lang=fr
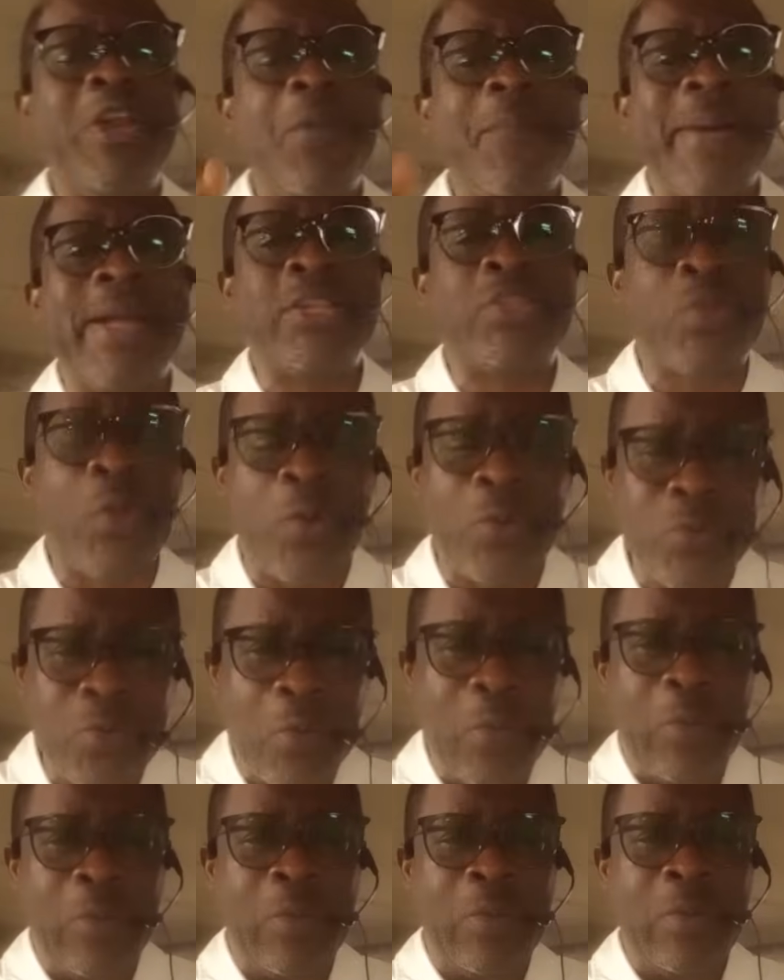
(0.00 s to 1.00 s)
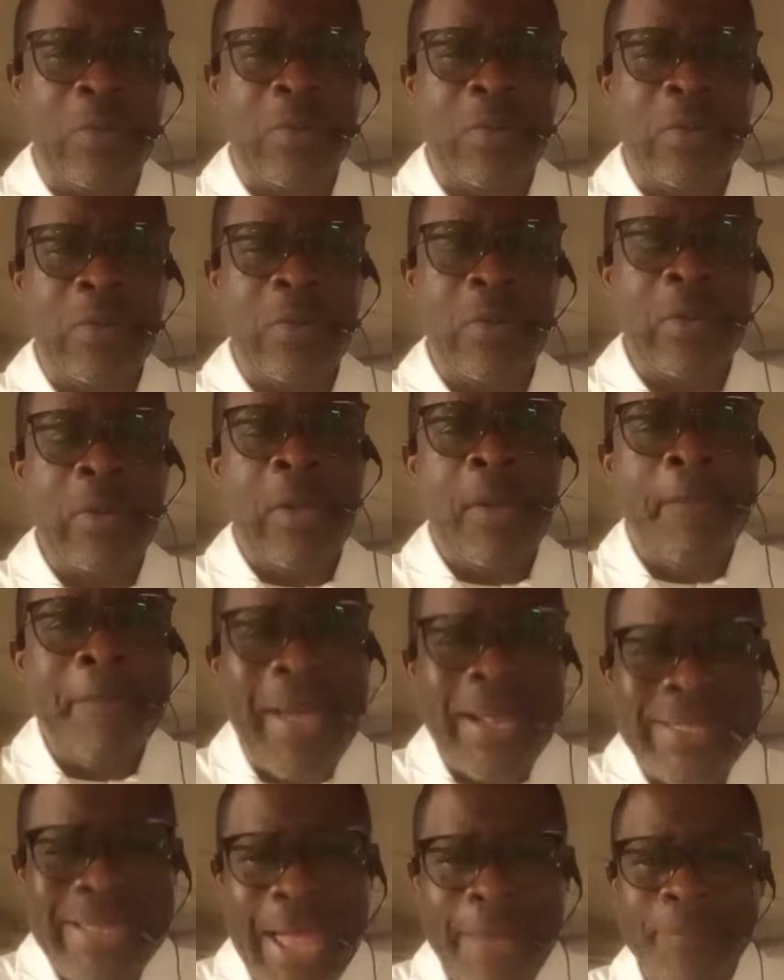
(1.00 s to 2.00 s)
le matondo
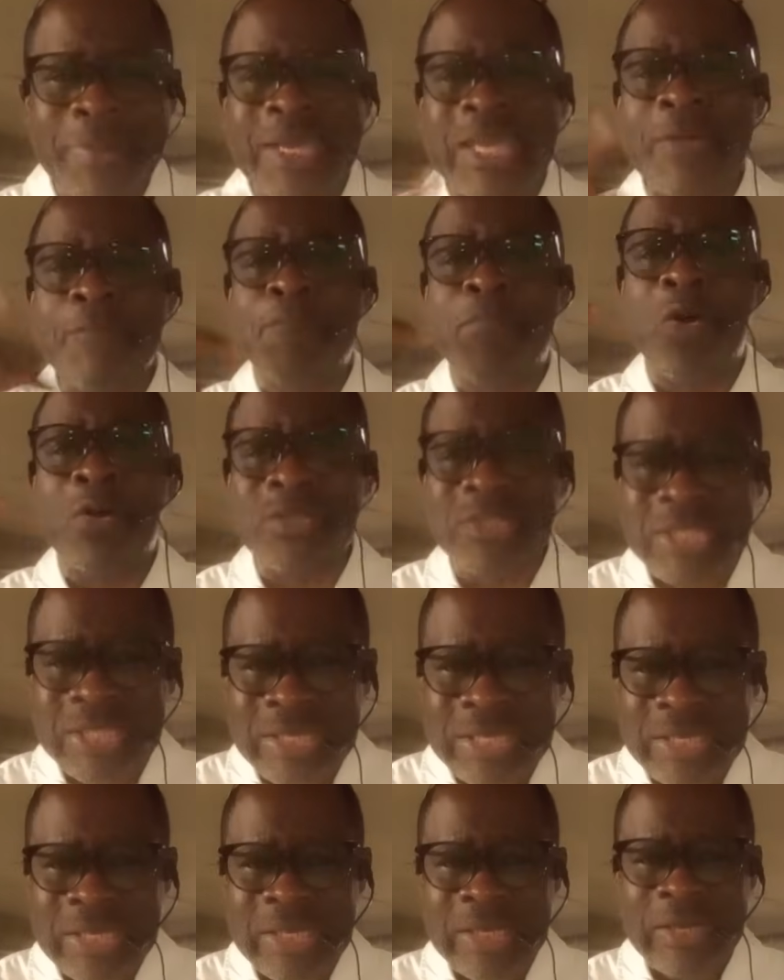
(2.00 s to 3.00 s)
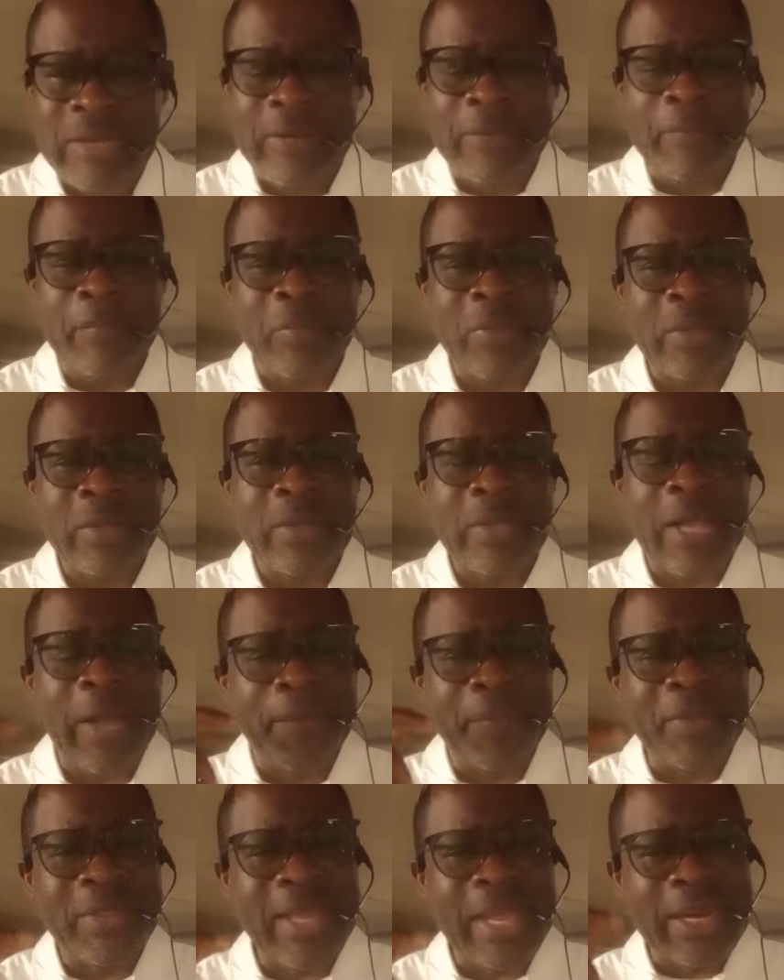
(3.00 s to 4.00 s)
madame qui bondit
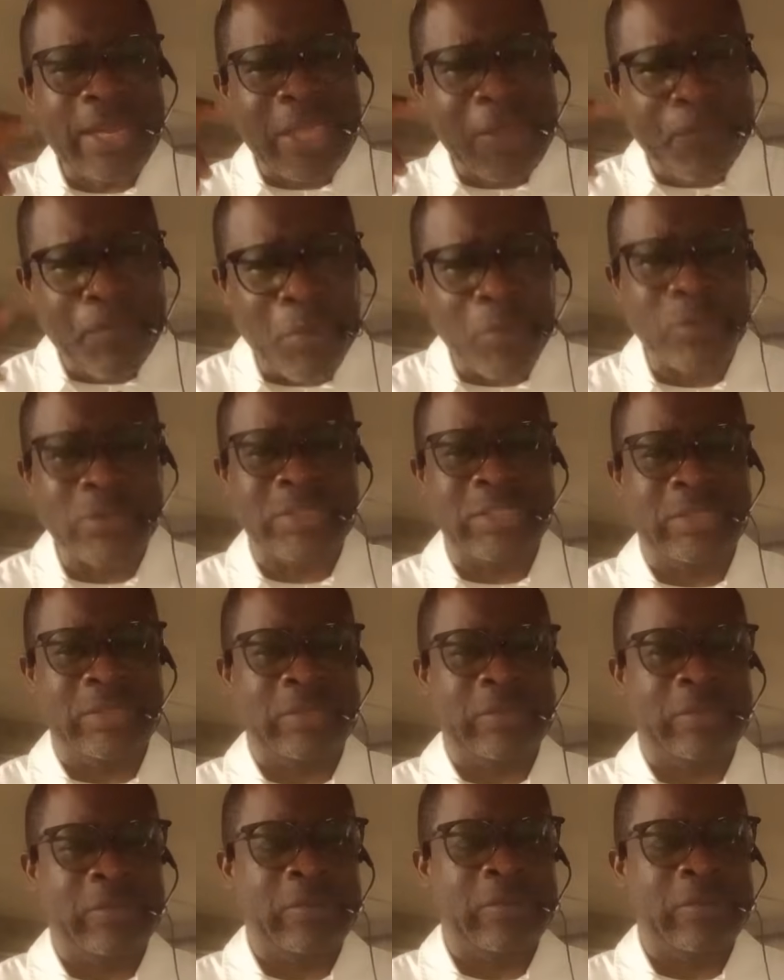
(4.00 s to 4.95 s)
capitaine qui bondit